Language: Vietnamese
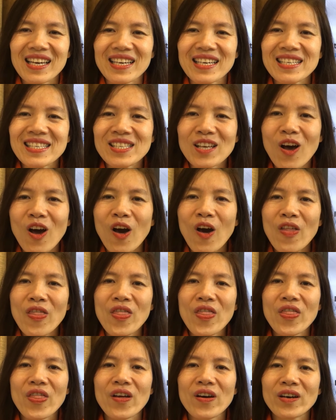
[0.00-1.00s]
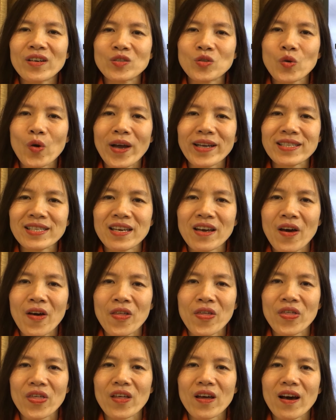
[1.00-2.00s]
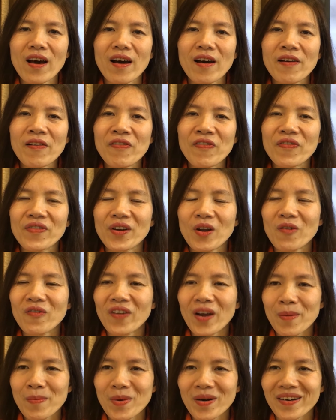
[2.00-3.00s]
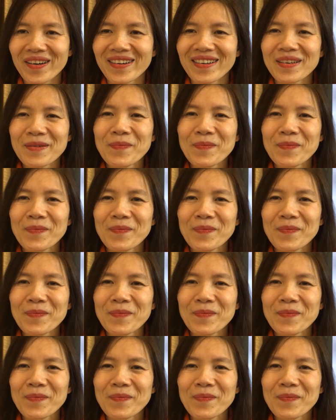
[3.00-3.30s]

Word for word: It's on the 20th of November.